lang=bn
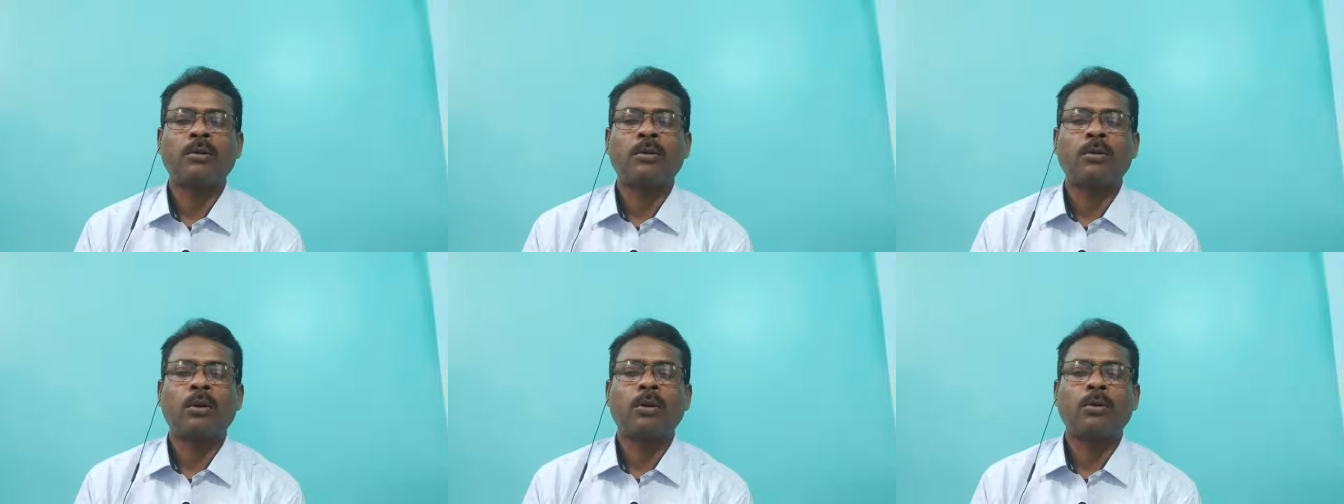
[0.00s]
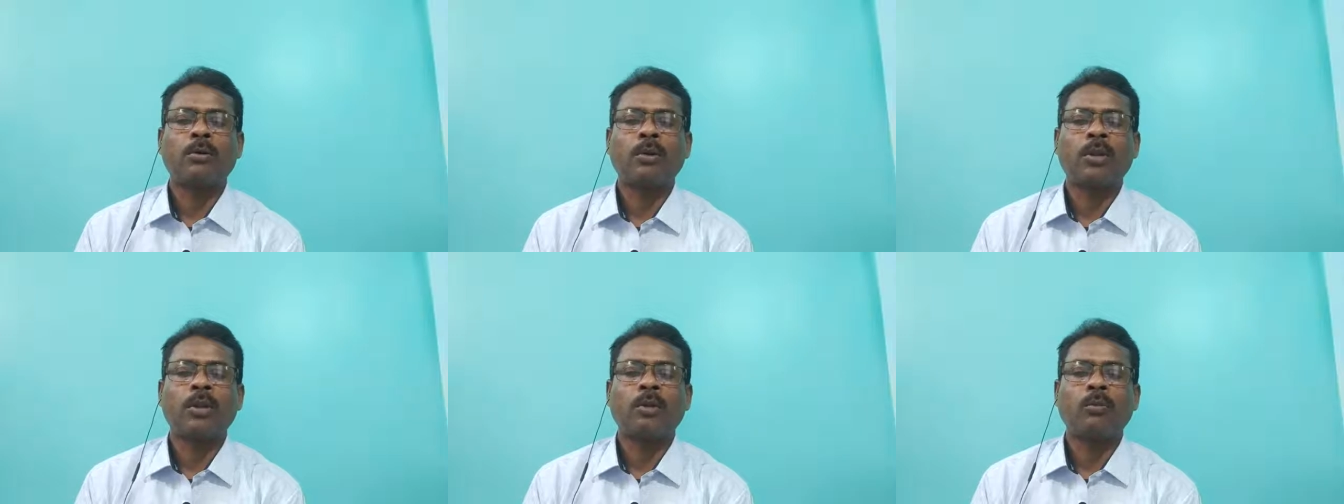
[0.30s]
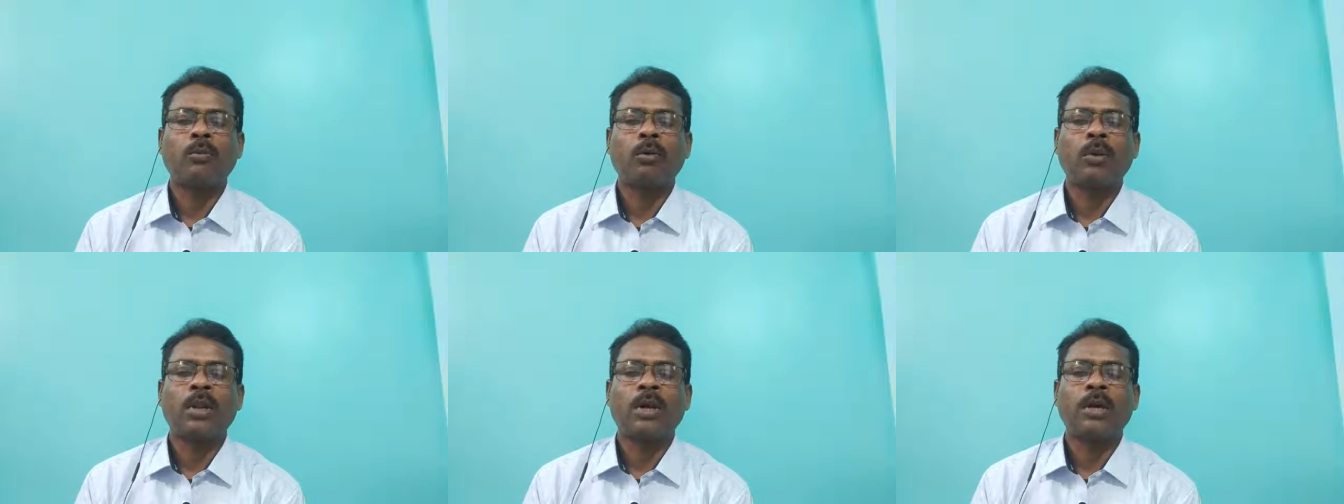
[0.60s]
লক্ষণের
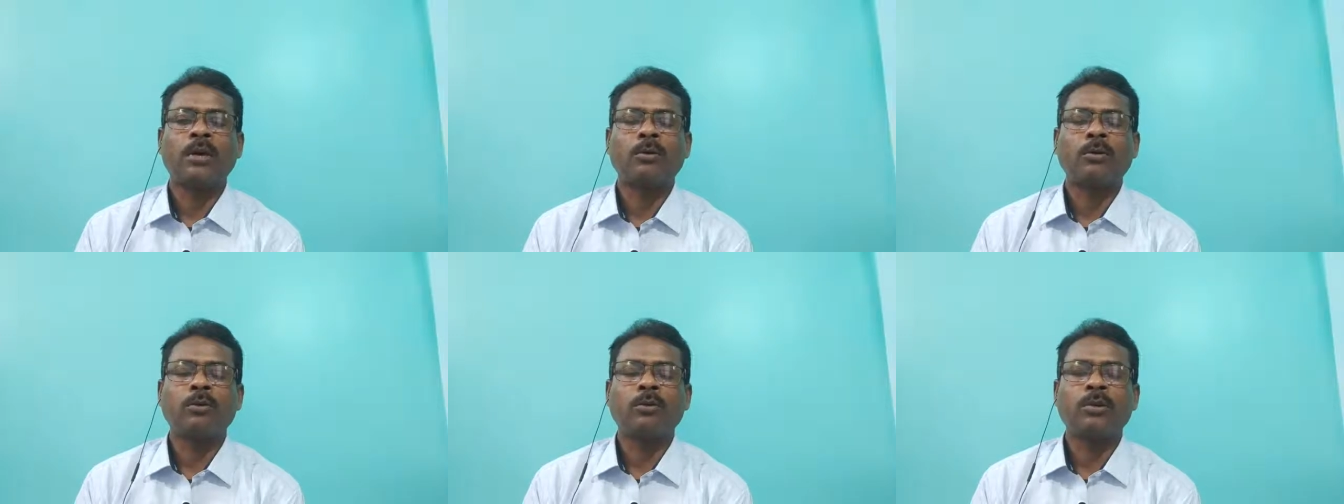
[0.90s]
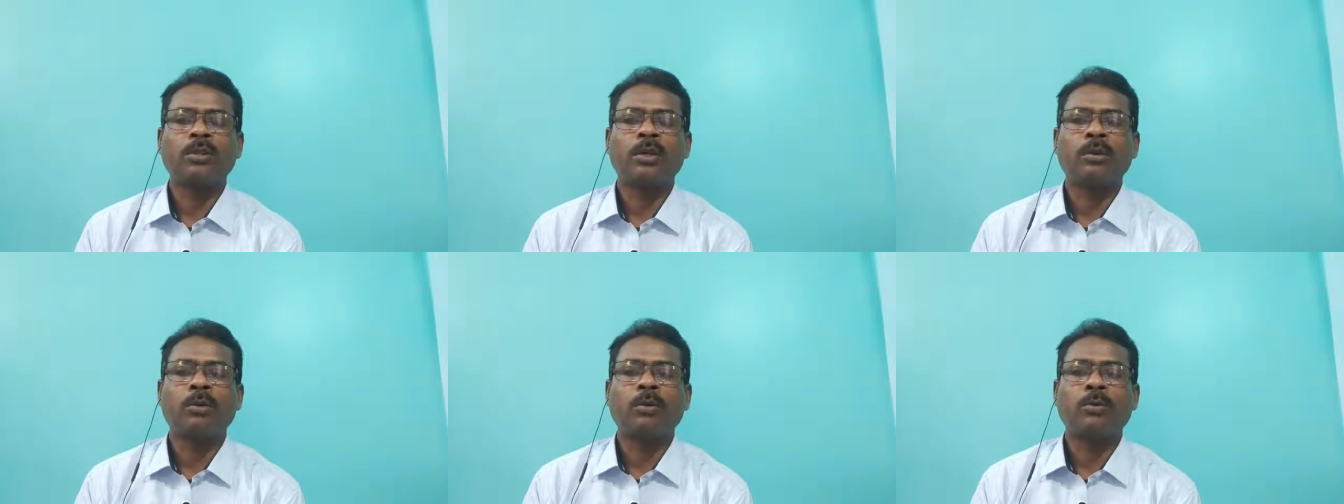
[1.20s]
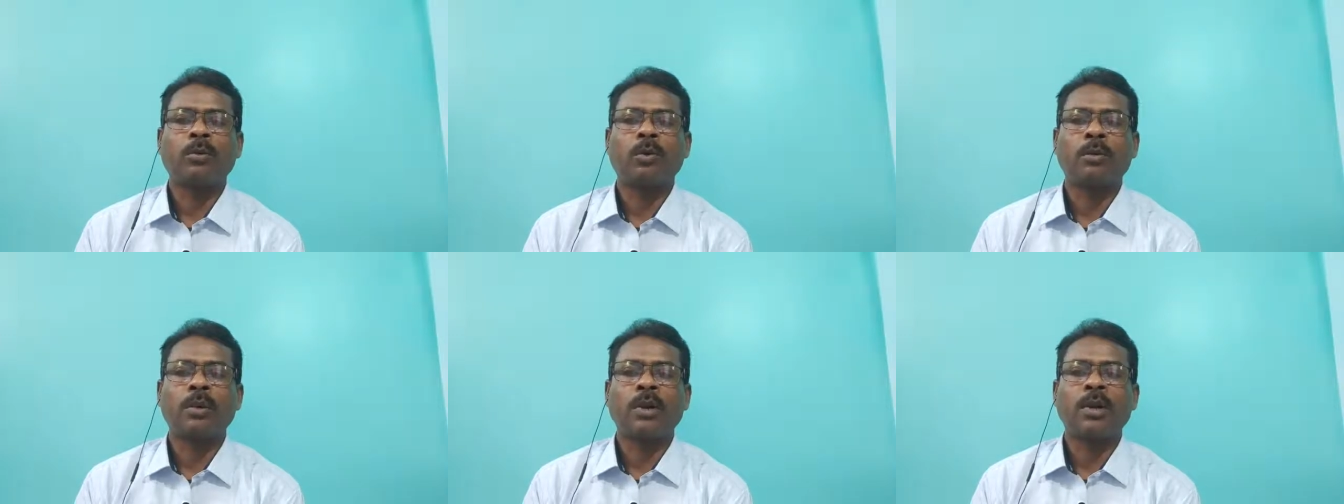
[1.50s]
মূল্যায়ন করতে হবে
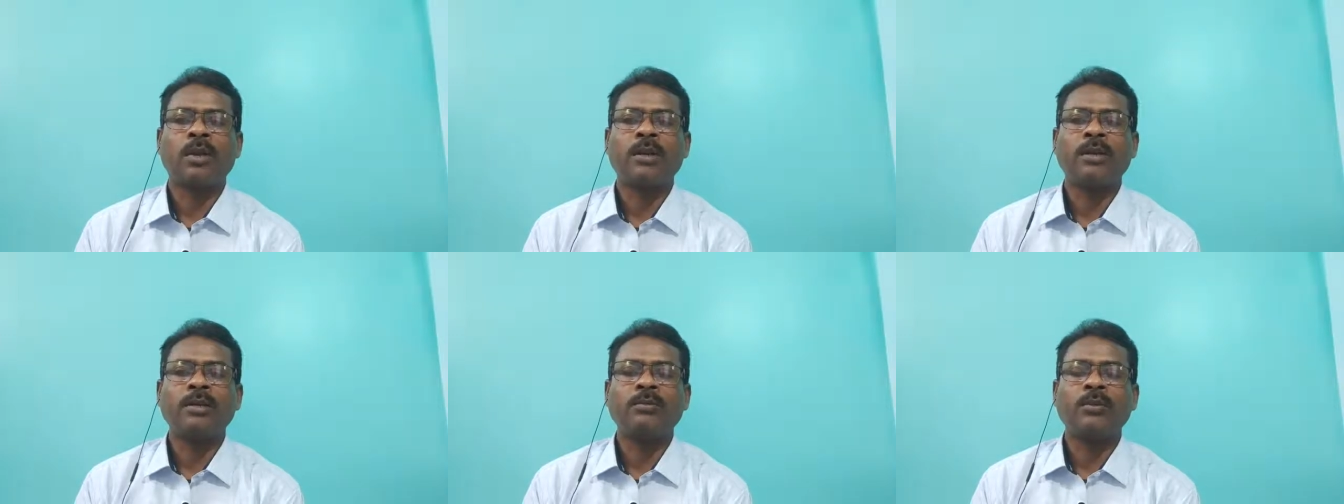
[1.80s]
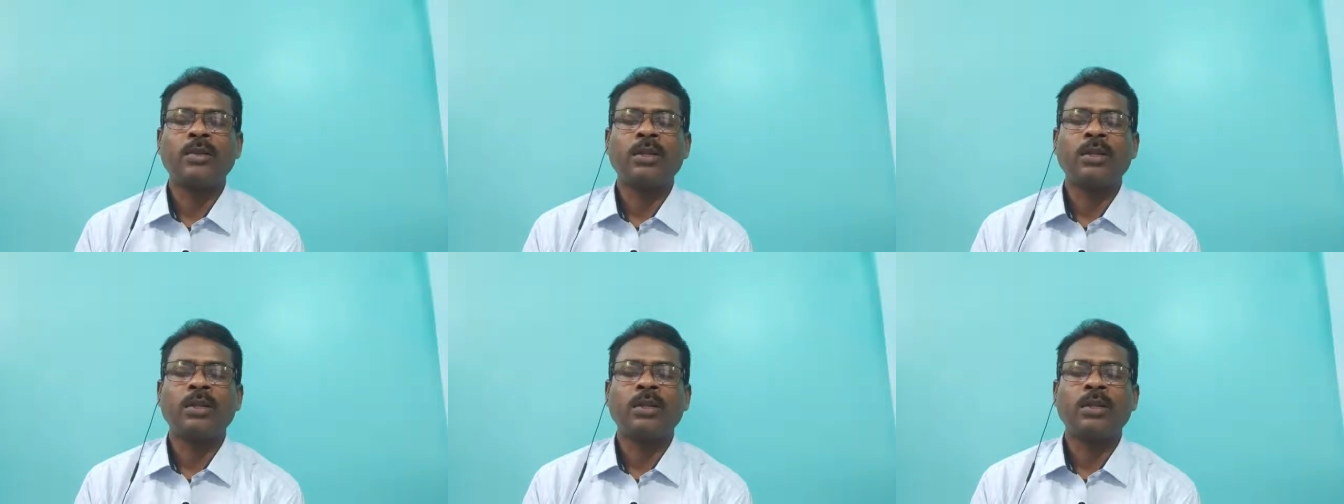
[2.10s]
প্রপারলি